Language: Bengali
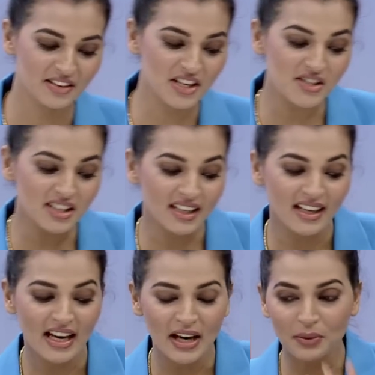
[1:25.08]
তা আসলে
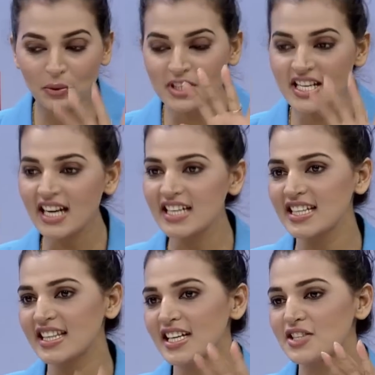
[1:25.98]
হ্যাঁ। ওই জায়গাটা
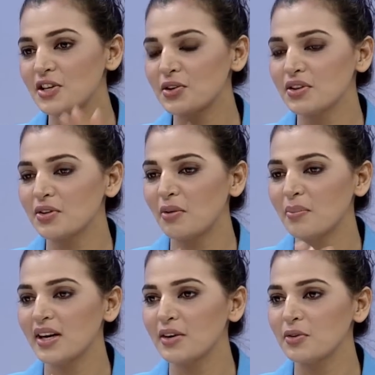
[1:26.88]
থেকে যখন
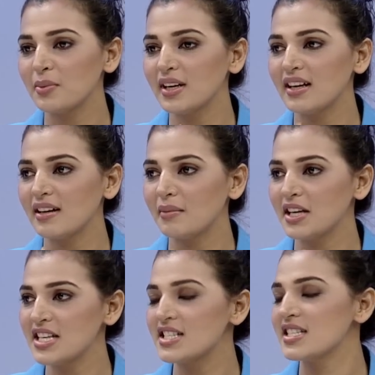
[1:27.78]
কম্পেয়ার আচ্ছা। করবেন না মানে
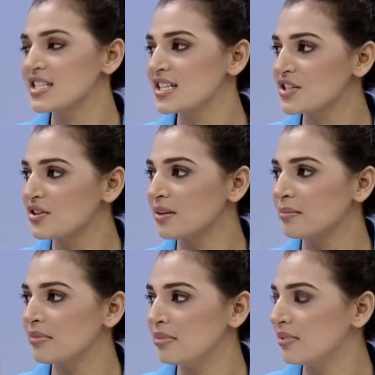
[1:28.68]
এই জিনিসটা আসলে
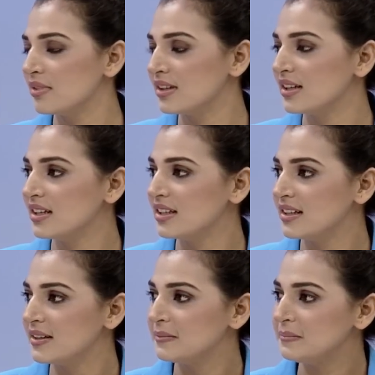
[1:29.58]
বর্ষা
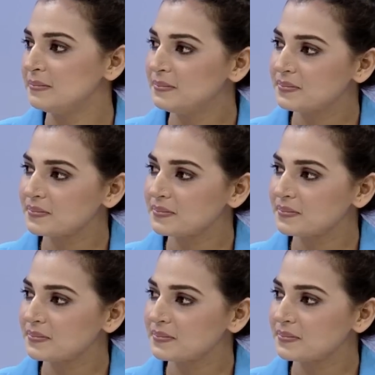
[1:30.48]
বউয়ের নামে